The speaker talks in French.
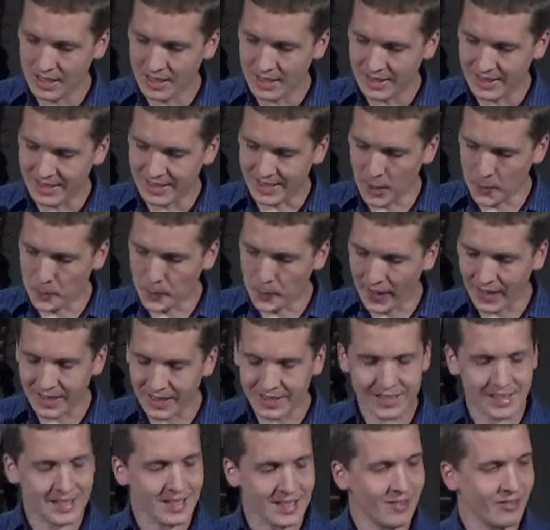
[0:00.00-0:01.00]
C'est par
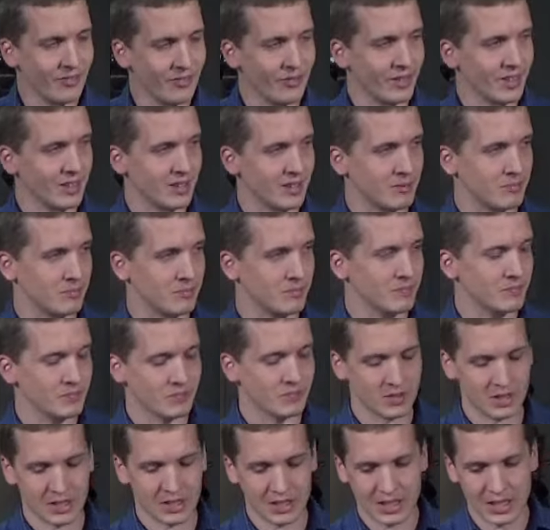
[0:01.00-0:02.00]
Sylvain
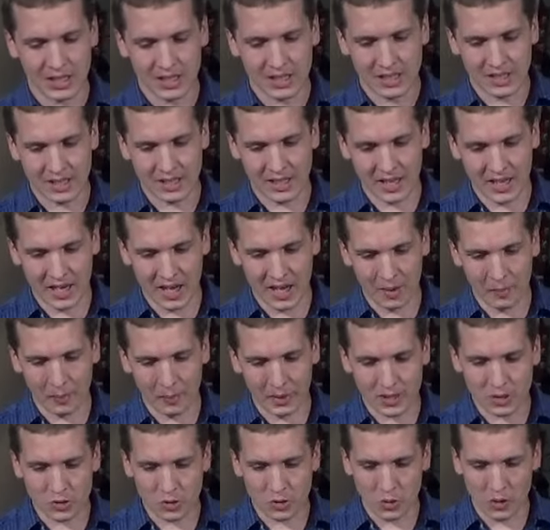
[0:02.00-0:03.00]
qu'est à mes
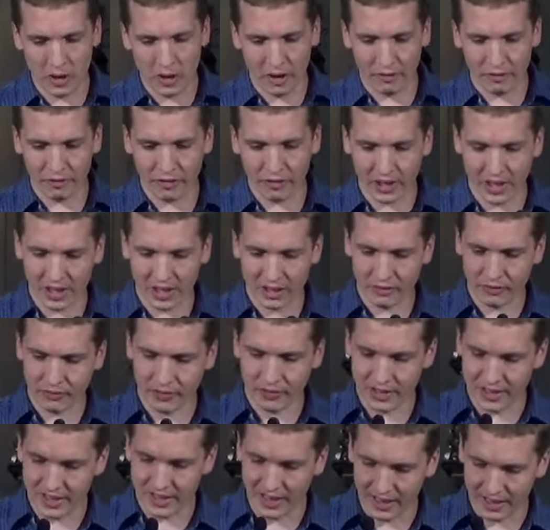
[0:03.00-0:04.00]
yeux un frère
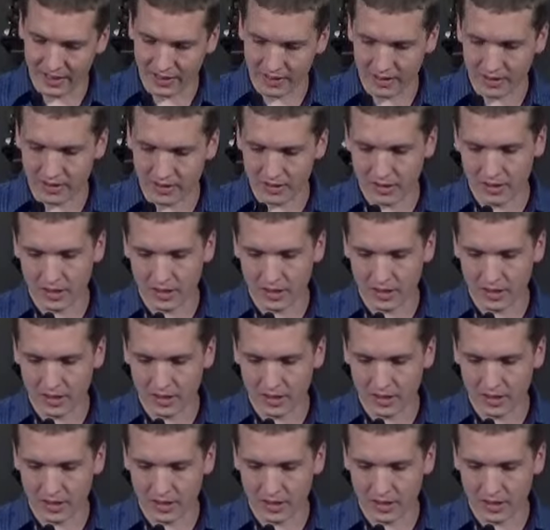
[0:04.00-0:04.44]
fidèle,